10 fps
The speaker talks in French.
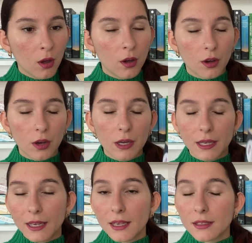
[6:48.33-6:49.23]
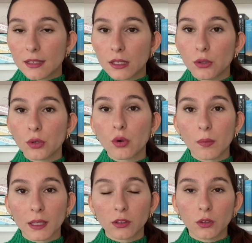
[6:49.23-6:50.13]
euh, et ces deux
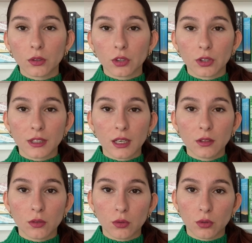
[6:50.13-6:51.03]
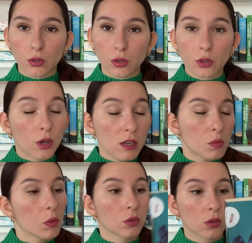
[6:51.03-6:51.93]
combattants entretiennent une euh,
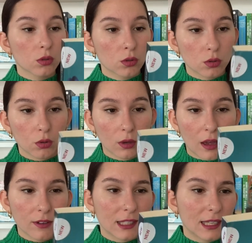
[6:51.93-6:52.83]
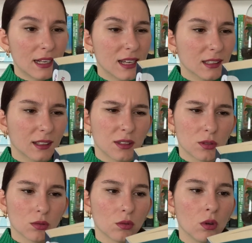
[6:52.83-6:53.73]
correspondance, donc avec des lettres qui
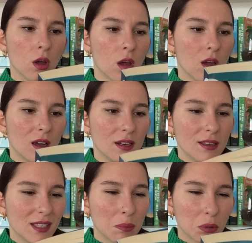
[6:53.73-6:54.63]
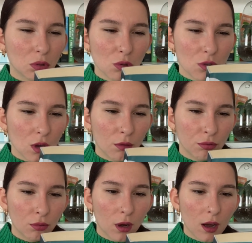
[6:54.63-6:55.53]
sont lisibles qu'une seule
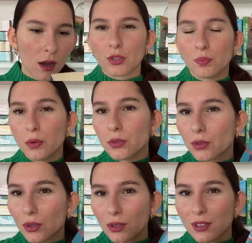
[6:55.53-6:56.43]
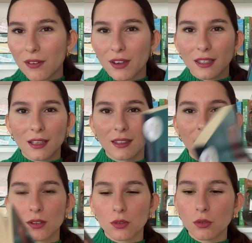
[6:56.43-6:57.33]
fois. Je pense que ça va être
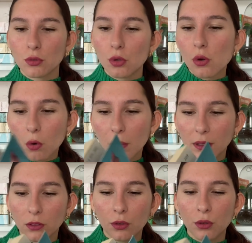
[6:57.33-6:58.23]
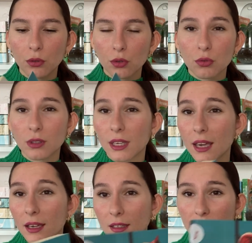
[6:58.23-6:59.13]
intéressant, deux combattants dans une
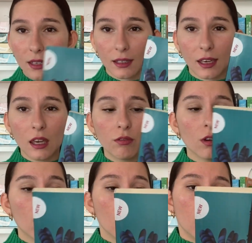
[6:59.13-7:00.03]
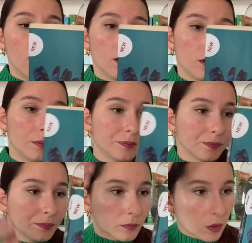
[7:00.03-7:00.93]
guerre qui s'écrivent. Euh,
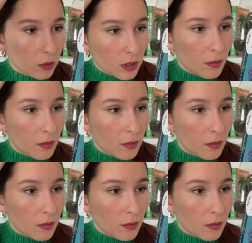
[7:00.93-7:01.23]
on y